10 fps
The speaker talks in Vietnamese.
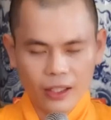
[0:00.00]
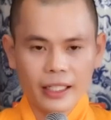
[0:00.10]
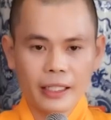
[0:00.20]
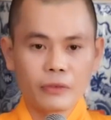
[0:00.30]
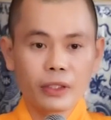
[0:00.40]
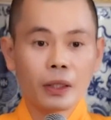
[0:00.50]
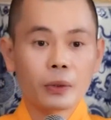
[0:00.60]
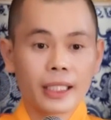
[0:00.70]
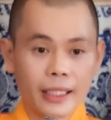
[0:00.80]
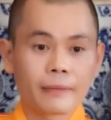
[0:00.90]
Đó là niềm vui
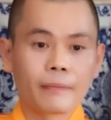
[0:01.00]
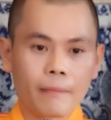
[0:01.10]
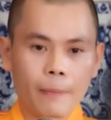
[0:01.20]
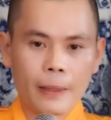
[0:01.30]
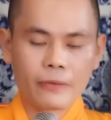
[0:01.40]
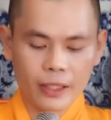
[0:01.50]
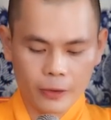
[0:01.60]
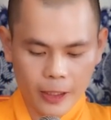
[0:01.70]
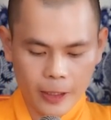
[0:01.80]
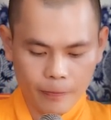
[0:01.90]
đầu tiên. Niềm vui
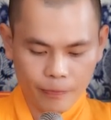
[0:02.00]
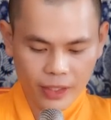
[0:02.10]
đầu tiên.